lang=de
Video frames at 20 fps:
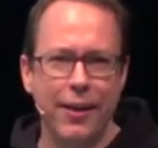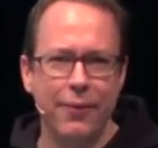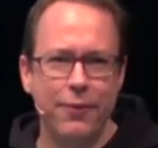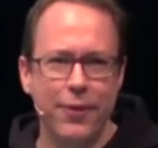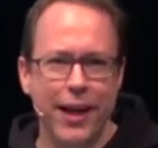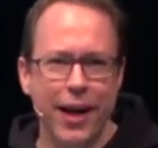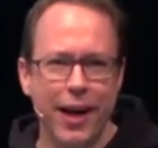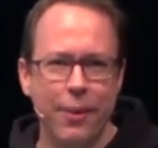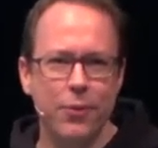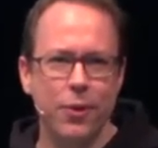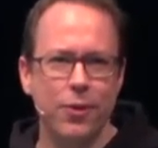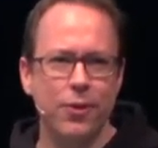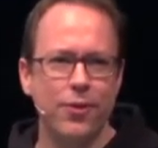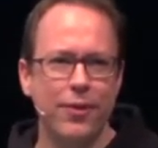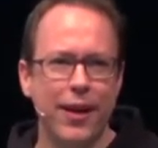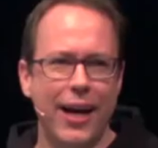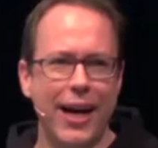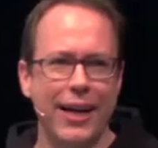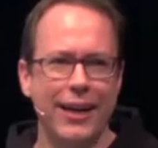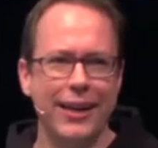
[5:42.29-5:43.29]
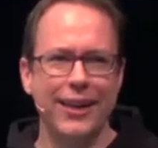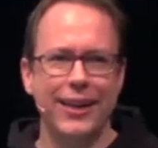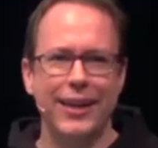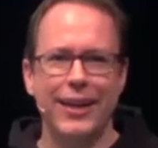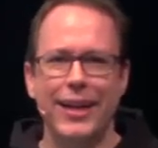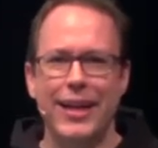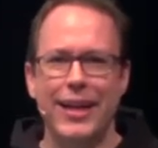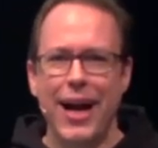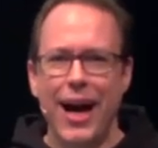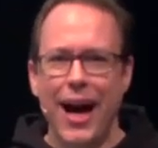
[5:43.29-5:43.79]
Wir haben sozusagen
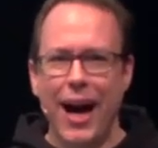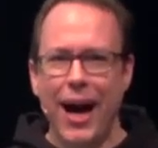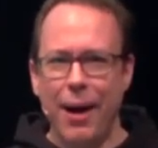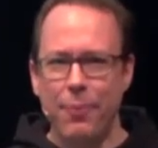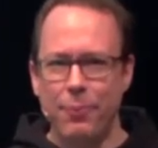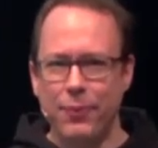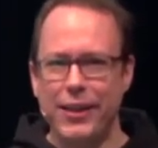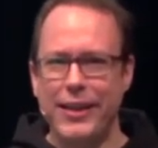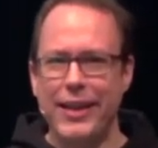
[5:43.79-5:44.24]
ähm,